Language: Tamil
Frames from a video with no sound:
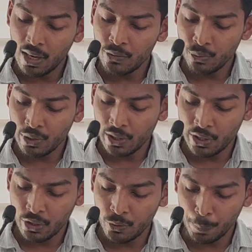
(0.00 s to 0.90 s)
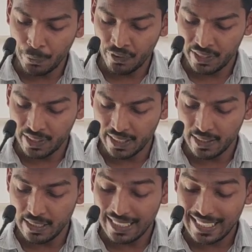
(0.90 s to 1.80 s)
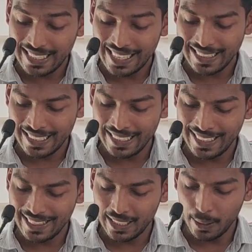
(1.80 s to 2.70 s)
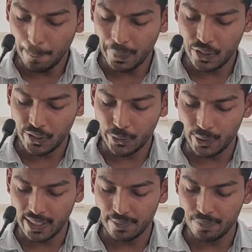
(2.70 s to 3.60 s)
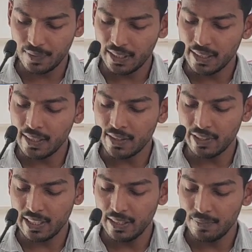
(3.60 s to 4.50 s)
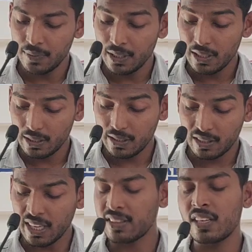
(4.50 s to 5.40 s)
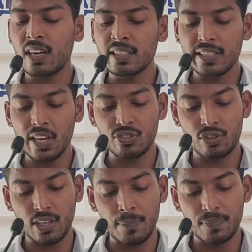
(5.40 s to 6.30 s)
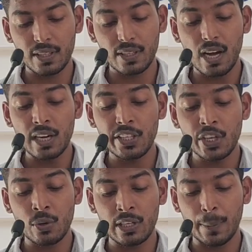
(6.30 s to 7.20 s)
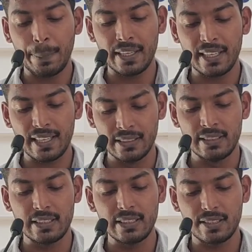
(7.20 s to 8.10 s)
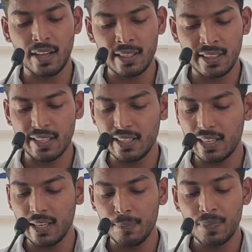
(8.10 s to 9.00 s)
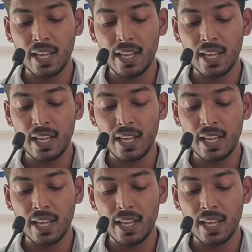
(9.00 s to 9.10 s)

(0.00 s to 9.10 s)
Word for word: நான் உங்களுக்கு ஒப்புவித்ததை கர்த்தரிடத்தில் பெற்றுக்கொண்டேன் என்னவெனில் கர்த்தராகிய இயேசு தாம் காட்டி கொடுக்கப்பட்ட அன்று ராத்திரியிலே